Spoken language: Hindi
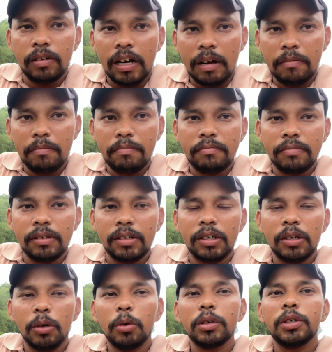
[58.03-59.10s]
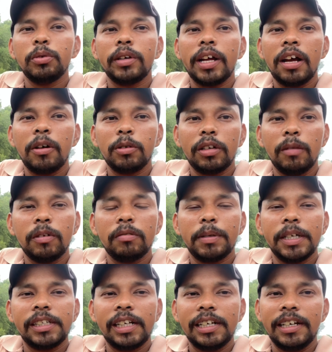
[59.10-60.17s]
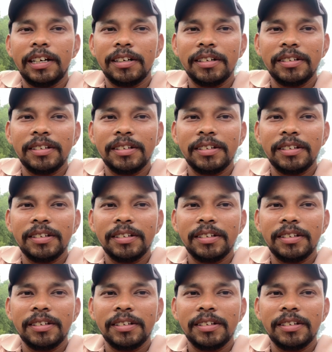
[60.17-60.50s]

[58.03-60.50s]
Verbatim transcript: अब हो क्यों रहा है वो तो हमको पता चल गया